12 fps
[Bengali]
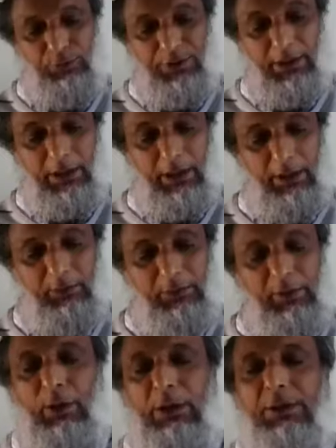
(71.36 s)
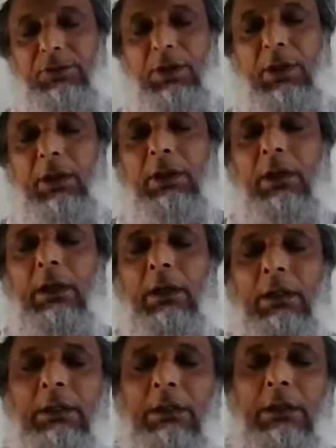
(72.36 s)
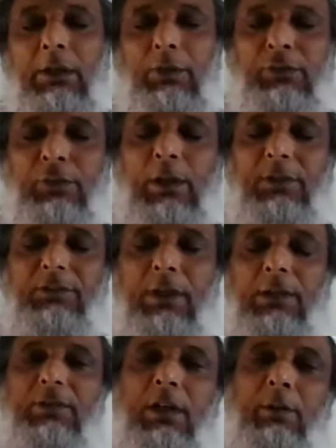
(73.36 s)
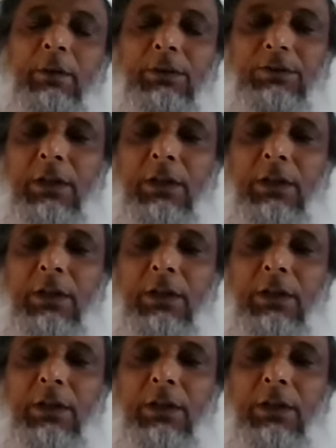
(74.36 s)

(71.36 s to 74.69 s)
আনহু থেকে উনি বলেন যে রসুল্লাহ সাল্লাহ সাল্লামের